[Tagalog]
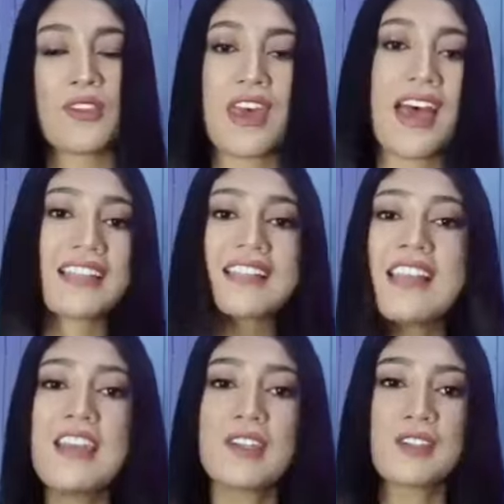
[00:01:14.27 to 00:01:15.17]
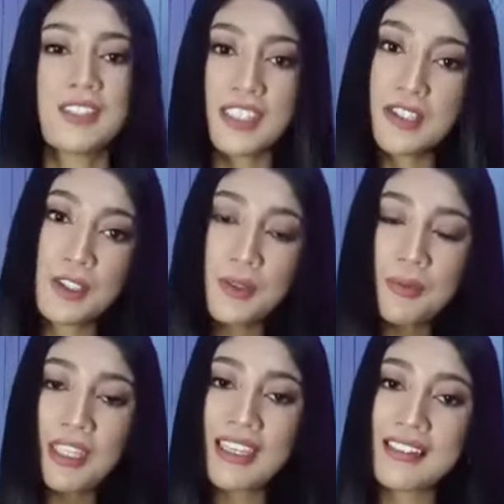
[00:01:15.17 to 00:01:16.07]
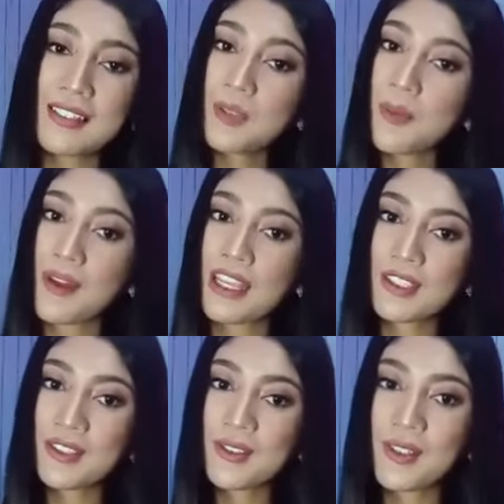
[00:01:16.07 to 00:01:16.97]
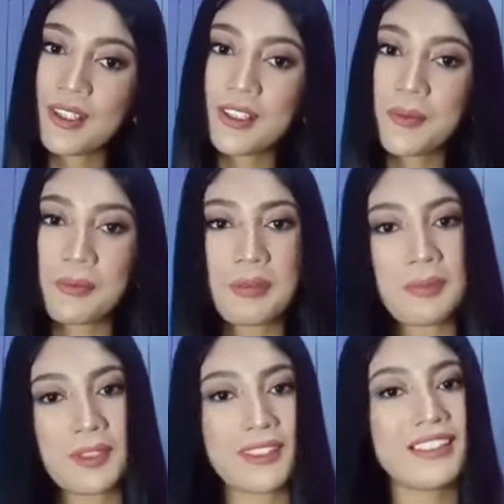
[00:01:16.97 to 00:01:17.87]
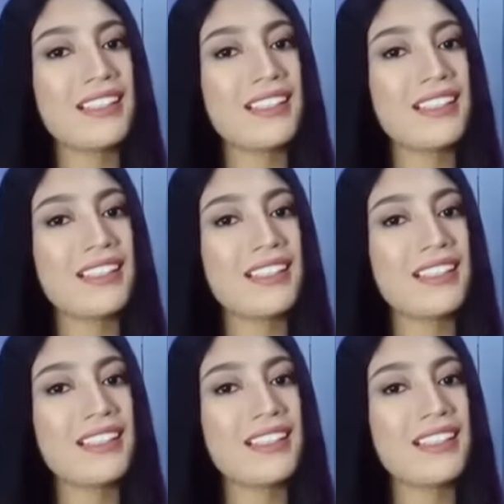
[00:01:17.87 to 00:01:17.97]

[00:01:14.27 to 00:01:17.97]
With that, continue being an inspiration to other people.